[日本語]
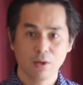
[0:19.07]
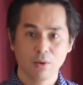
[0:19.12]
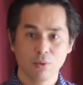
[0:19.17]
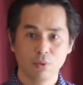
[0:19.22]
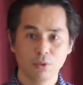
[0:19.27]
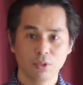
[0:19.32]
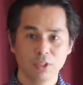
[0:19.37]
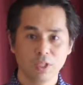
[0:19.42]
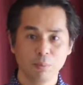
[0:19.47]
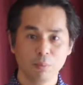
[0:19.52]
こ
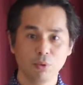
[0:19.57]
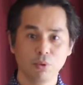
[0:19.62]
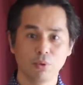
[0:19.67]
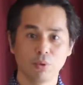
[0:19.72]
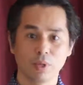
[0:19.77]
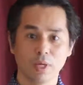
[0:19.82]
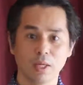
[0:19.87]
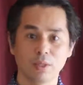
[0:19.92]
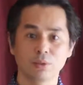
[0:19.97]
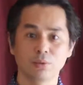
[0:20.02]
ういったものを
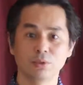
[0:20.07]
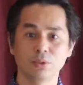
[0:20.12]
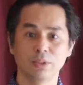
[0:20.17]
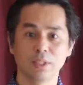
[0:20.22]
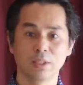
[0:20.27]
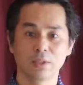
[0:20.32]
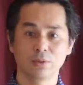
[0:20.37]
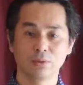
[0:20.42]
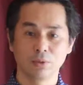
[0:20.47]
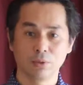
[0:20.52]
軽くして
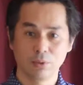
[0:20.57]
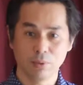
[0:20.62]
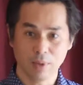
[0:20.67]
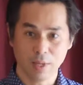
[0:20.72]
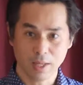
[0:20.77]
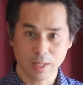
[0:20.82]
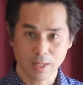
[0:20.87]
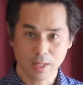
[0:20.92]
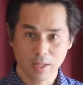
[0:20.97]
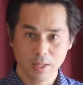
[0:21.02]
いくのに
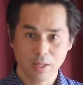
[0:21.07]
は